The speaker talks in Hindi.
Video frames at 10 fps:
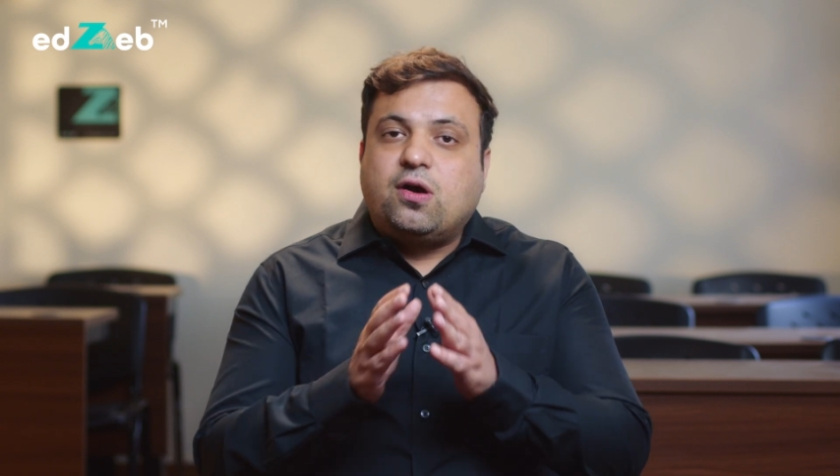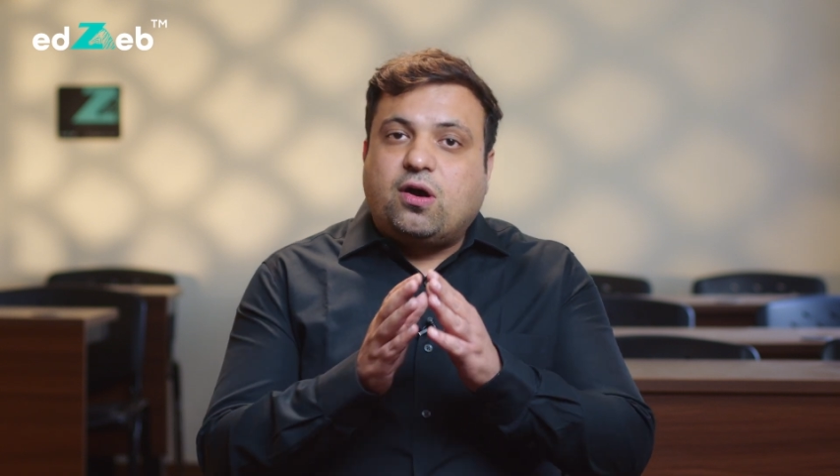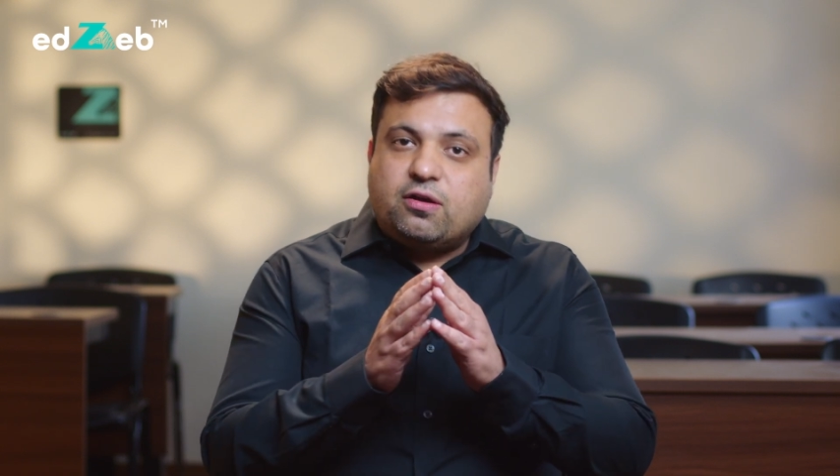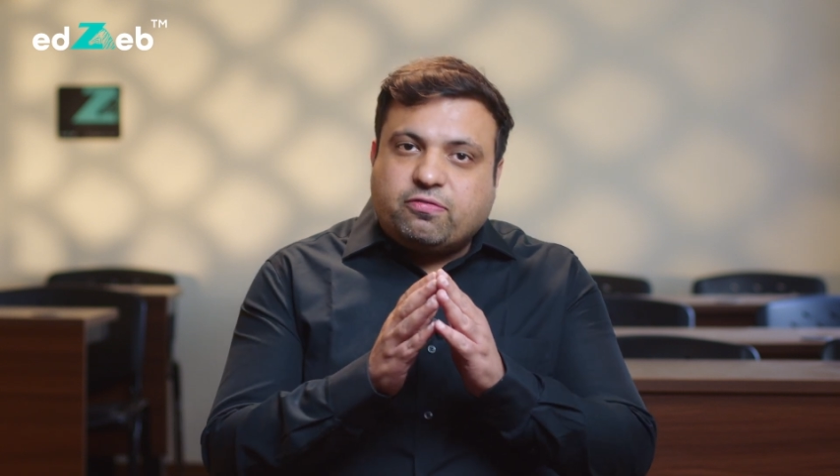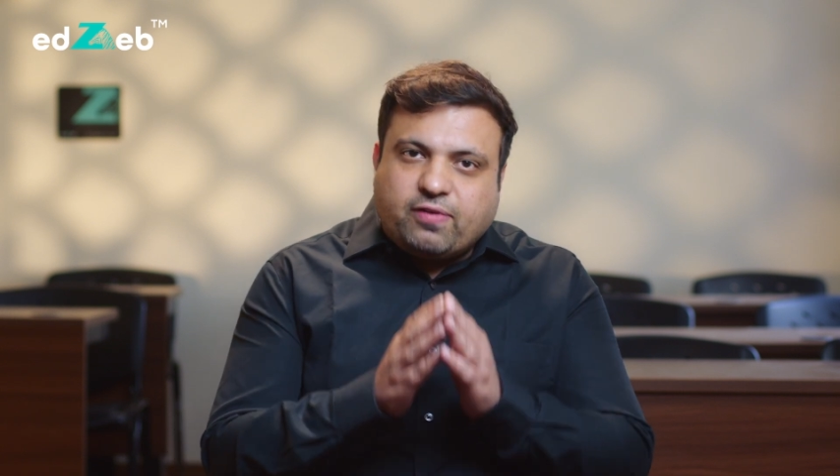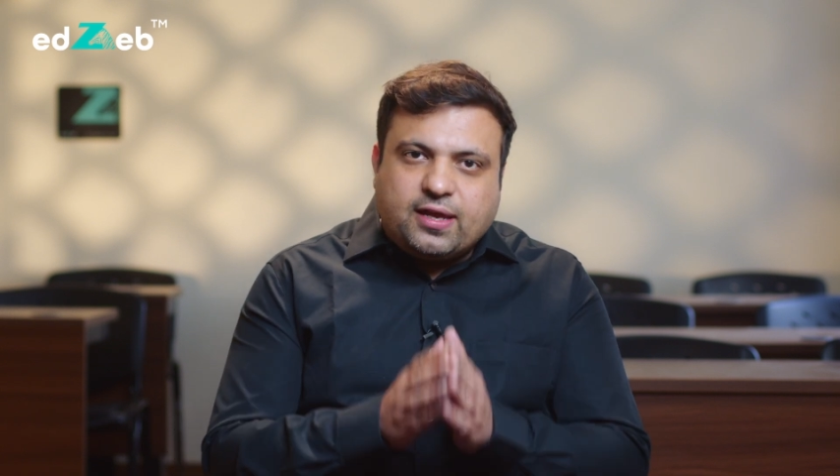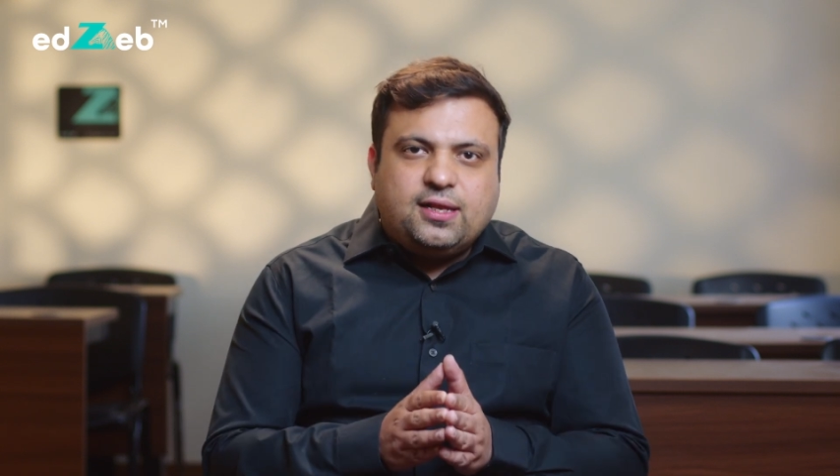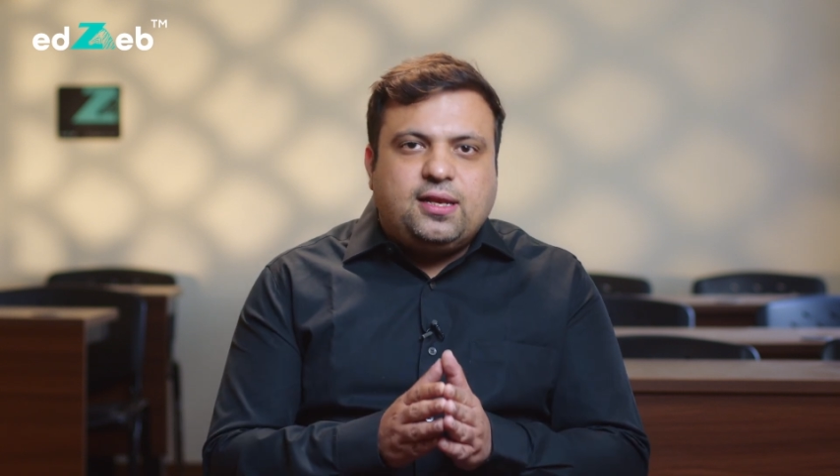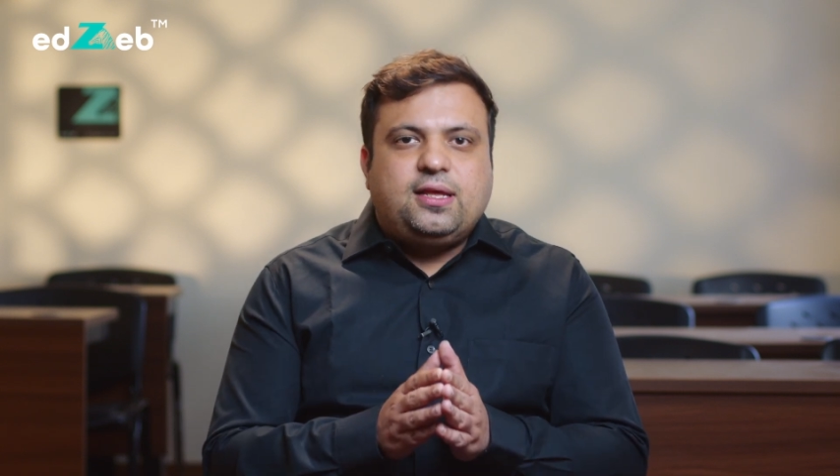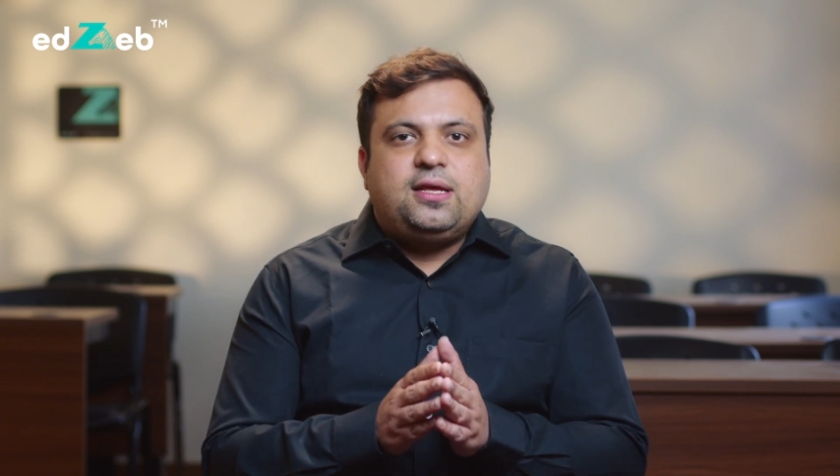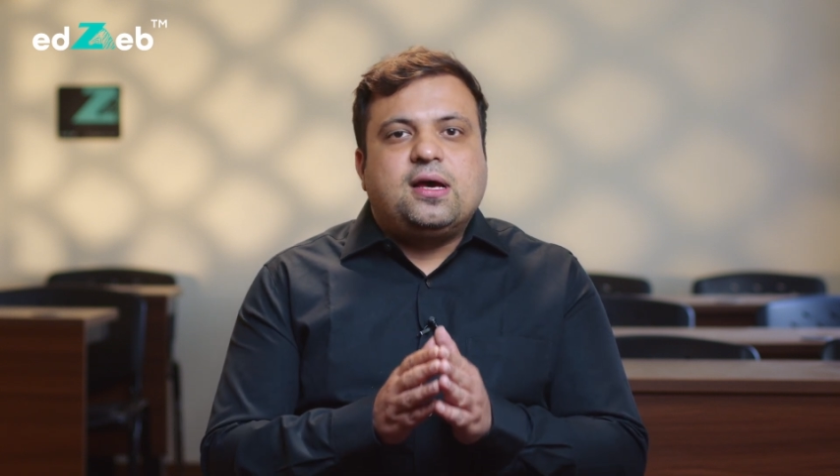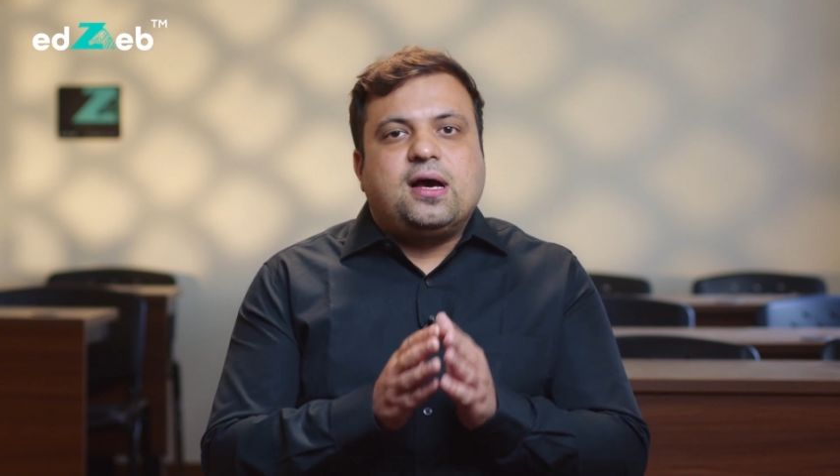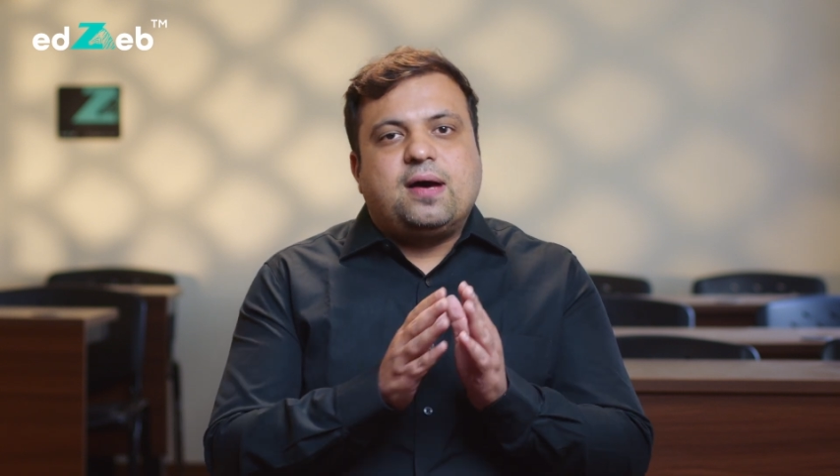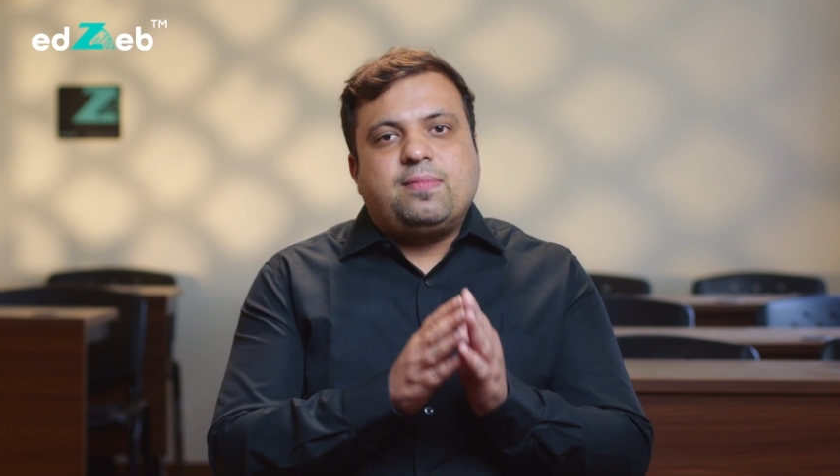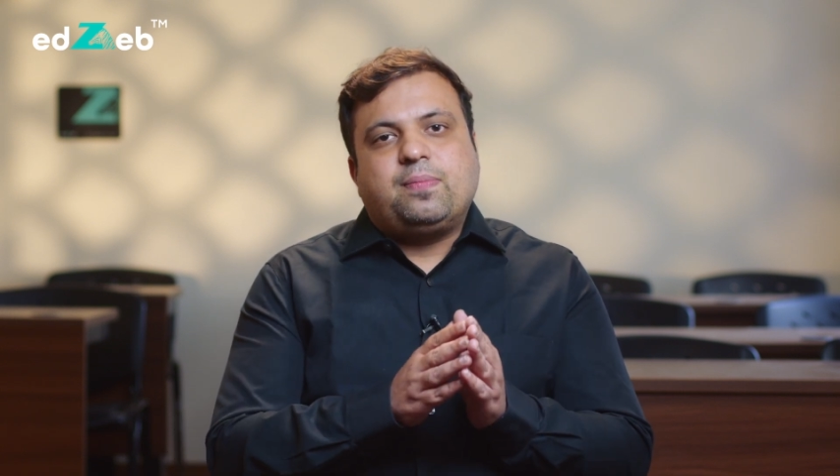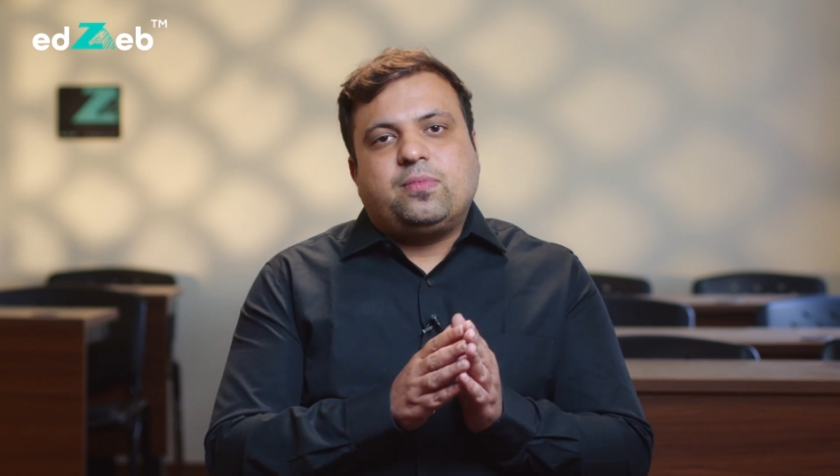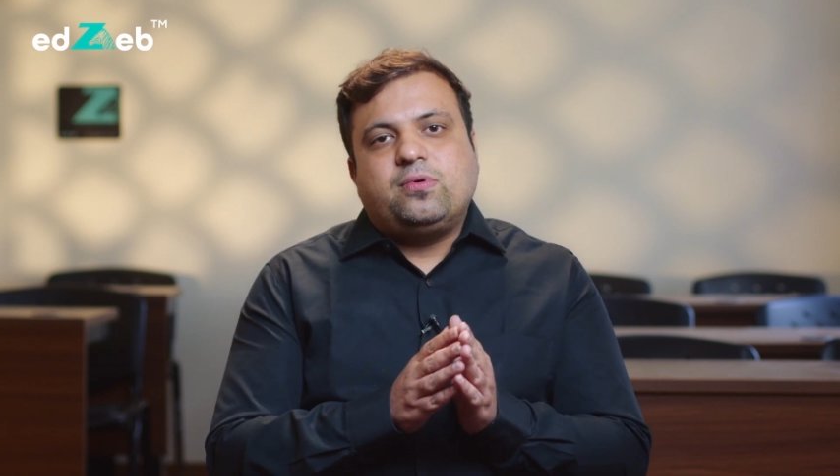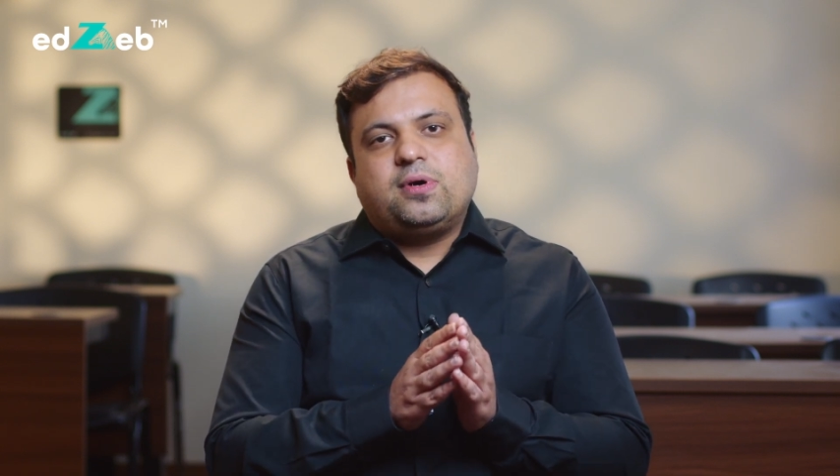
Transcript: और फाइनली हम आपको